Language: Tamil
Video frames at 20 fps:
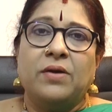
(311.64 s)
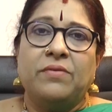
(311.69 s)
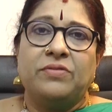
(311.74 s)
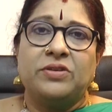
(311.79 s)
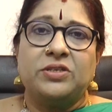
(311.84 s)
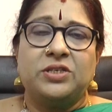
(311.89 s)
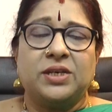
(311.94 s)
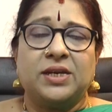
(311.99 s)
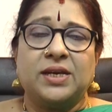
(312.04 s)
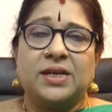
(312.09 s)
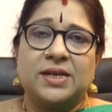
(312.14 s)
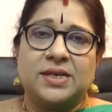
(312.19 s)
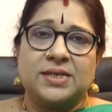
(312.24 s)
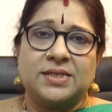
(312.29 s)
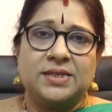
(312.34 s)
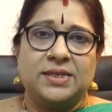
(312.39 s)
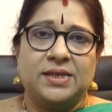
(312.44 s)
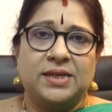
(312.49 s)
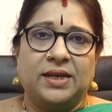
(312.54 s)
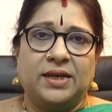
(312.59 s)
விருச்சிக
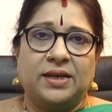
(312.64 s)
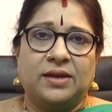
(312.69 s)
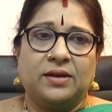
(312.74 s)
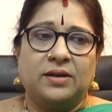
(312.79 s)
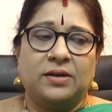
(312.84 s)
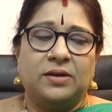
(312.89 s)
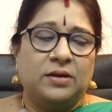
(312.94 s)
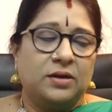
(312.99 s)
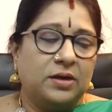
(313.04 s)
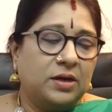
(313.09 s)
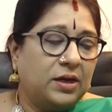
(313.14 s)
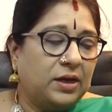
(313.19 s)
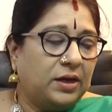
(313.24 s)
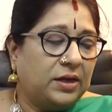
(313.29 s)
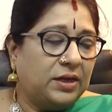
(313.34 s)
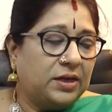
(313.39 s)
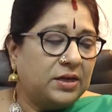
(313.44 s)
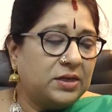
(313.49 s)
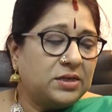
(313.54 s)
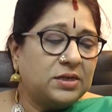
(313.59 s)
ராசி நேர்கள்
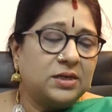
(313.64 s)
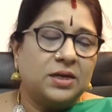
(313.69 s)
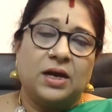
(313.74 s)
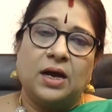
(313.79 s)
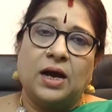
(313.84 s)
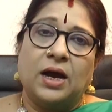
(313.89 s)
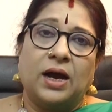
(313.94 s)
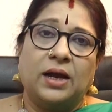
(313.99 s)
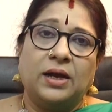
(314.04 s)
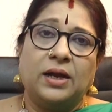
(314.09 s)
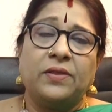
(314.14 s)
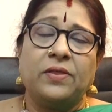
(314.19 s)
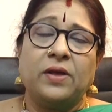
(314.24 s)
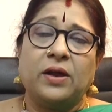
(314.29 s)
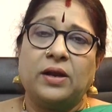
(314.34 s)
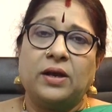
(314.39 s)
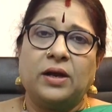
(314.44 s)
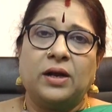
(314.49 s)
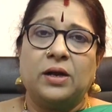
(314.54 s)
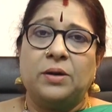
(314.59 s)
இன்று
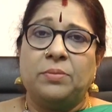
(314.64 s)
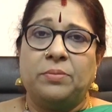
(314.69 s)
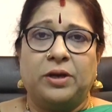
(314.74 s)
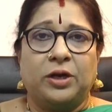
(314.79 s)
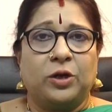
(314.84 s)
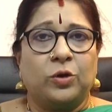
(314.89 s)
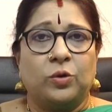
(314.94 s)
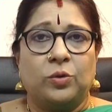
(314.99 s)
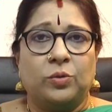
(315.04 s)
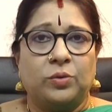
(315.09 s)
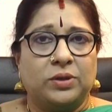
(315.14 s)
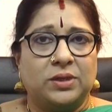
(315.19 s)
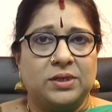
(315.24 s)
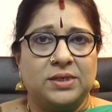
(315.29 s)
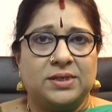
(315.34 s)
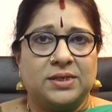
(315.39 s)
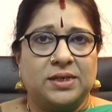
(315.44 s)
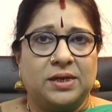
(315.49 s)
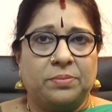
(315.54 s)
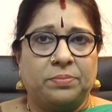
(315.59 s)
அன்னதானங்கள் மேற்கொள்வது
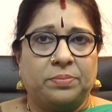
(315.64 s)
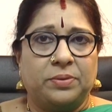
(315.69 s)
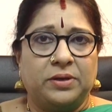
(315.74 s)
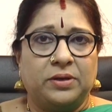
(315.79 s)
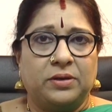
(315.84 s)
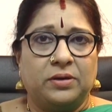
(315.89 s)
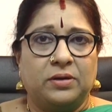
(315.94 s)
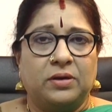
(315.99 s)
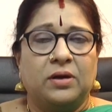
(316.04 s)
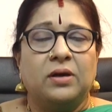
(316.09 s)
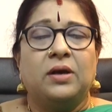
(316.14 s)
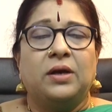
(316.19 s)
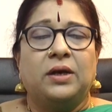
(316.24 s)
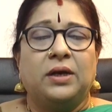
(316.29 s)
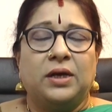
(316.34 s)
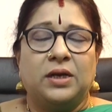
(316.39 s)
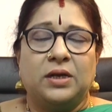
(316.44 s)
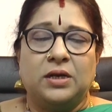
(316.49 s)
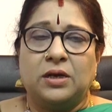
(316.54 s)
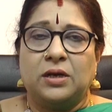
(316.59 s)
சிறப்பு
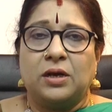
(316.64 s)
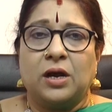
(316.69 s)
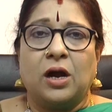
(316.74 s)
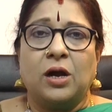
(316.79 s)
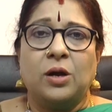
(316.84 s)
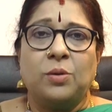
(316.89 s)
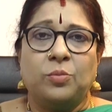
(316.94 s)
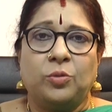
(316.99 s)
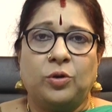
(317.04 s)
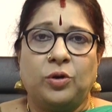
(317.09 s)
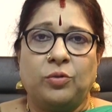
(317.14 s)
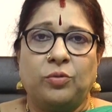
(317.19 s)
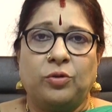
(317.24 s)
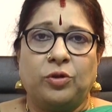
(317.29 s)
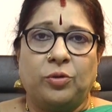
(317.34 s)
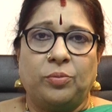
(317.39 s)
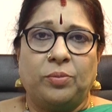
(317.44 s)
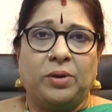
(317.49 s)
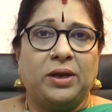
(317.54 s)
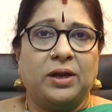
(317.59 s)
இன்று நாள்
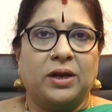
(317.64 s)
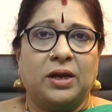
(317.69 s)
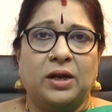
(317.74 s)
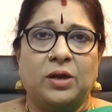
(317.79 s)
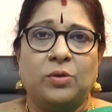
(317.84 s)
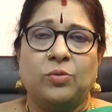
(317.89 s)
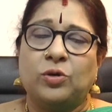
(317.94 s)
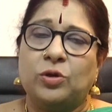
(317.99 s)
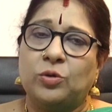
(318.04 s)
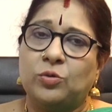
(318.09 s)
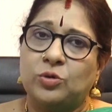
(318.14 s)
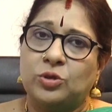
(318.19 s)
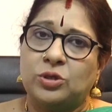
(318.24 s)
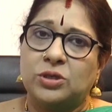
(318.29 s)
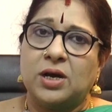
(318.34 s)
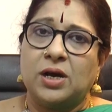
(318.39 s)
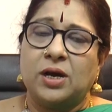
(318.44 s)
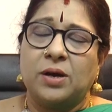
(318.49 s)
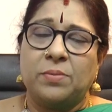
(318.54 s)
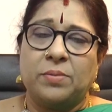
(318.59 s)
முழுவதுமே நல்ல ஒரு
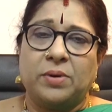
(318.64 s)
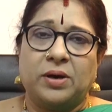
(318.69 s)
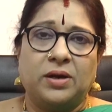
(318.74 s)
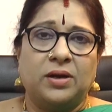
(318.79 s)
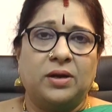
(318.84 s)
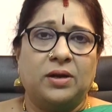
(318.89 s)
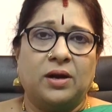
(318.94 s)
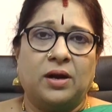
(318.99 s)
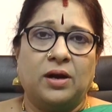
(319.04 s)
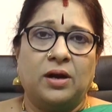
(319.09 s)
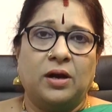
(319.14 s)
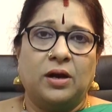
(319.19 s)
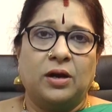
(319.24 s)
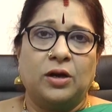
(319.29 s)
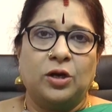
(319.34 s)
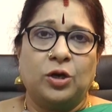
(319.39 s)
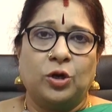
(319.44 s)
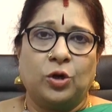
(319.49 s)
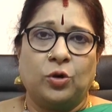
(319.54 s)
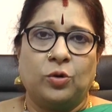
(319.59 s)
உற்சாகமான நாளாக
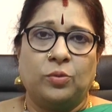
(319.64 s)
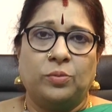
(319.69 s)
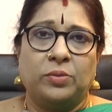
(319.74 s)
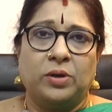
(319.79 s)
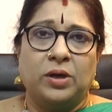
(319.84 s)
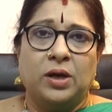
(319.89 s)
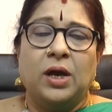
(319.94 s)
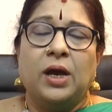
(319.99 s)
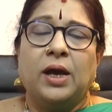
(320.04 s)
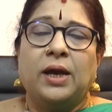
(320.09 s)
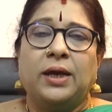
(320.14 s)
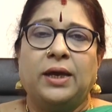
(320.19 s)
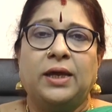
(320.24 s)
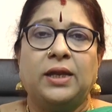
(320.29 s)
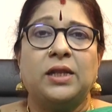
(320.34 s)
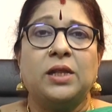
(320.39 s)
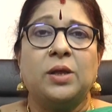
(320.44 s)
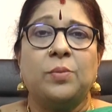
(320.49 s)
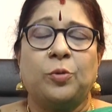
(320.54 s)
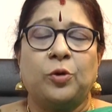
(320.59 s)
இருக்கும்
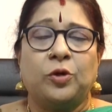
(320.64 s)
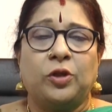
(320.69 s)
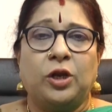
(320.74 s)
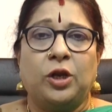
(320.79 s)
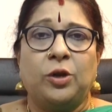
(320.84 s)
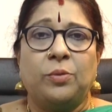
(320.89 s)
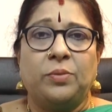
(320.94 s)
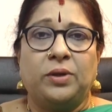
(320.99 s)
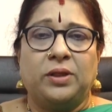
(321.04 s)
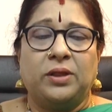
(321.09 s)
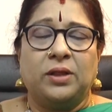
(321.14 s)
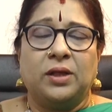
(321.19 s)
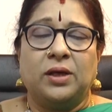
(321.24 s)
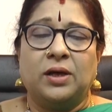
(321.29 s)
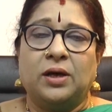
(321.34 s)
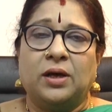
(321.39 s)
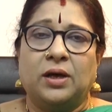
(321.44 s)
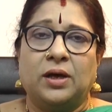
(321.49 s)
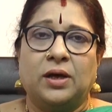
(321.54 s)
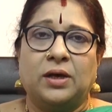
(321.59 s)
இருந்த போதிலும் இந்த
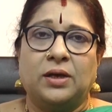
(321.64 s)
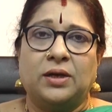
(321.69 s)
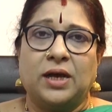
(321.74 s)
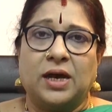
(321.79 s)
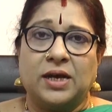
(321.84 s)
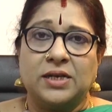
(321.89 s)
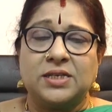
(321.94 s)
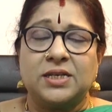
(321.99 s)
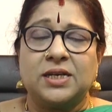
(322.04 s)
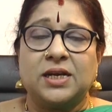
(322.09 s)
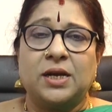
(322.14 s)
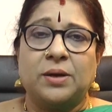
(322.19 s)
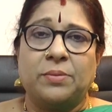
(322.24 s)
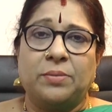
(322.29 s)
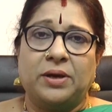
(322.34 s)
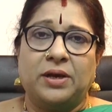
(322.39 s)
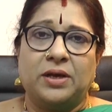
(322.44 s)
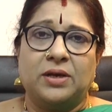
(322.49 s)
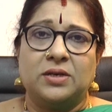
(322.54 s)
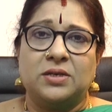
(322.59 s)

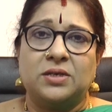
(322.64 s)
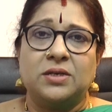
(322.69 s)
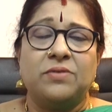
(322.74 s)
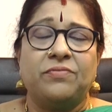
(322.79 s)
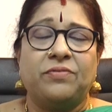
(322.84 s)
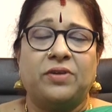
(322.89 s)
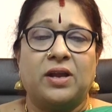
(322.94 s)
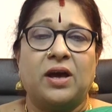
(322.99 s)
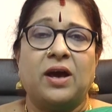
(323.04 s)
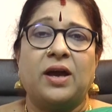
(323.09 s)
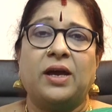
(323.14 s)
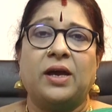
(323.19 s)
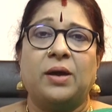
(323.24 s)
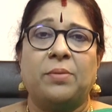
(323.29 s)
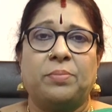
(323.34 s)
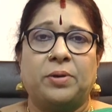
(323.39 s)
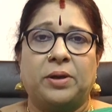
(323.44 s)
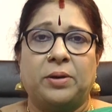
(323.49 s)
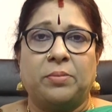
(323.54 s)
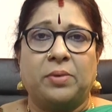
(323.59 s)
ஞாயிற்றுக்கிழமை அன்று
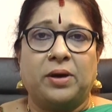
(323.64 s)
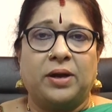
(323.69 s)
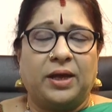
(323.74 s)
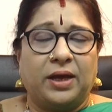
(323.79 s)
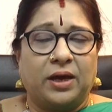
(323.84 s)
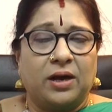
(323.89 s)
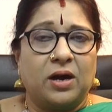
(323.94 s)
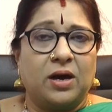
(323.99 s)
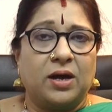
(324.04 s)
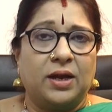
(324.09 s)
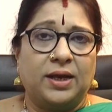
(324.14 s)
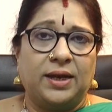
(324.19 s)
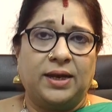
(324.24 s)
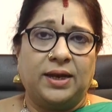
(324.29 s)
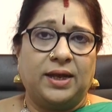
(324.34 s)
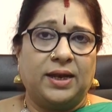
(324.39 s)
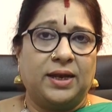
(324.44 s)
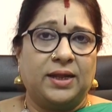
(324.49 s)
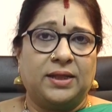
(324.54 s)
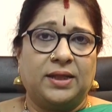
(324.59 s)
விநாயக பெருமானை காலை
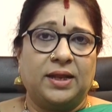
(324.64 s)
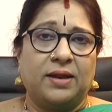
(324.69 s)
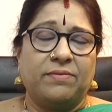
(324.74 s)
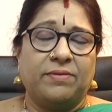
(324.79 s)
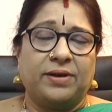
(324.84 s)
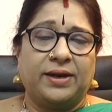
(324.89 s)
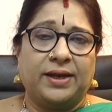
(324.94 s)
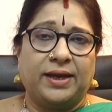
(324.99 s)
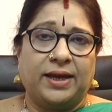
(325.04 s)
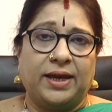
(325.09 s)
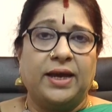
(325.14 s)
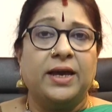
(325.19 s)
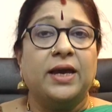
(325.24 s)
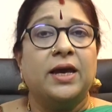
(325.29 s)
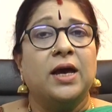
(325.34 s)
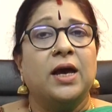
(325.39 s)
நேரத்தில் வணங்கி